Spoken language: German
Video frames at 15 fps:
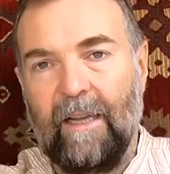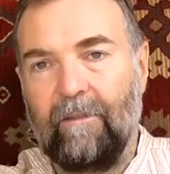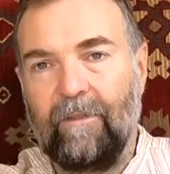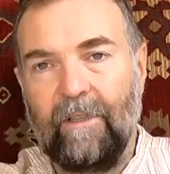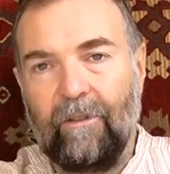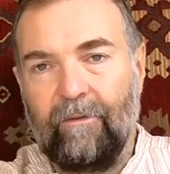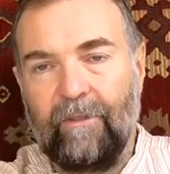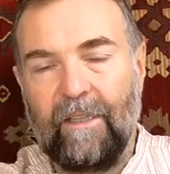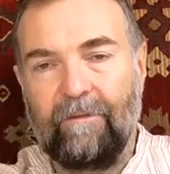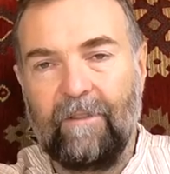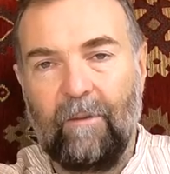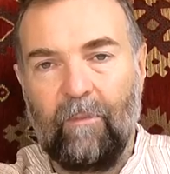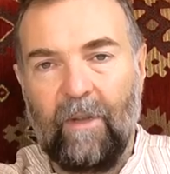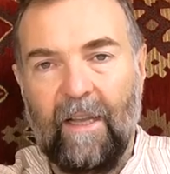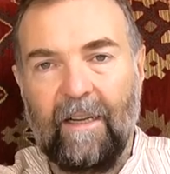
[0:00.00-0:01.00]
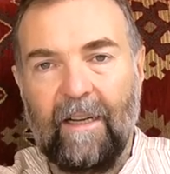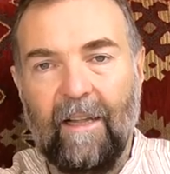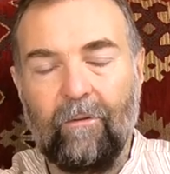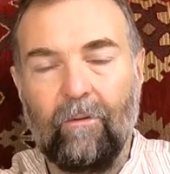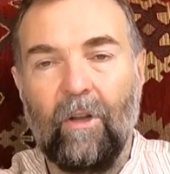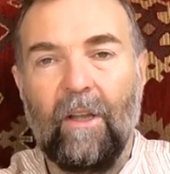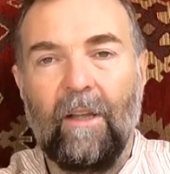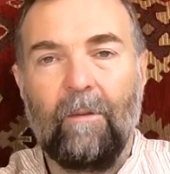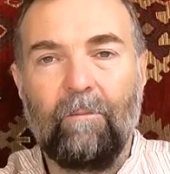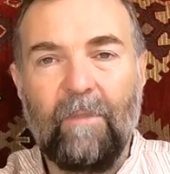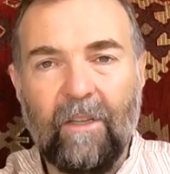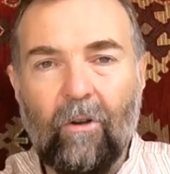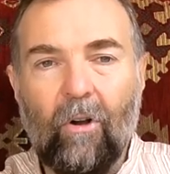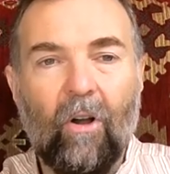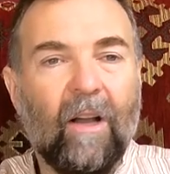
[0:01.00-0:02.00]
einfrieren und wieder vermehren. Also
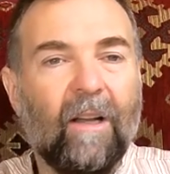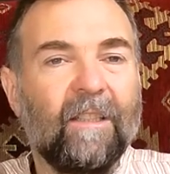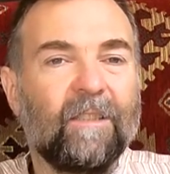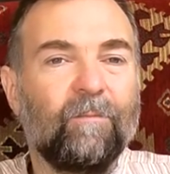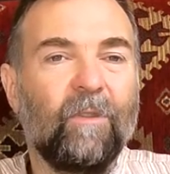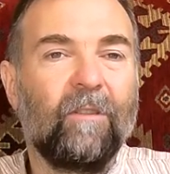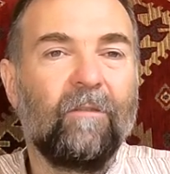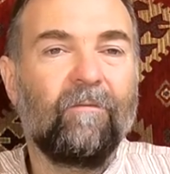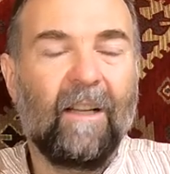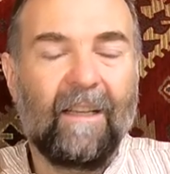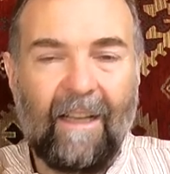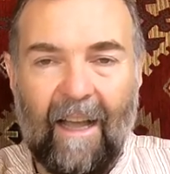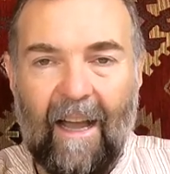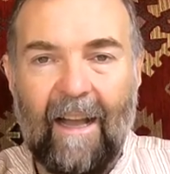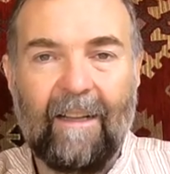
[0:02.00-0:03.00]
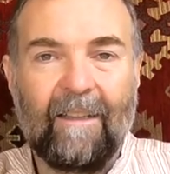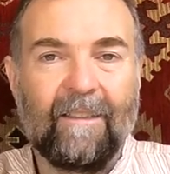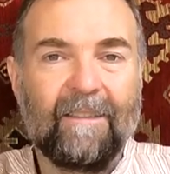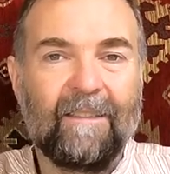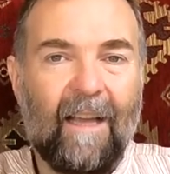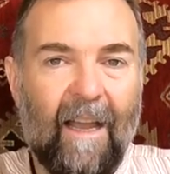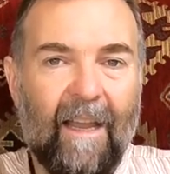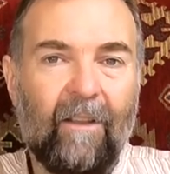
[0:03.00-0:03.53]
Mikroorganismen vertragen es,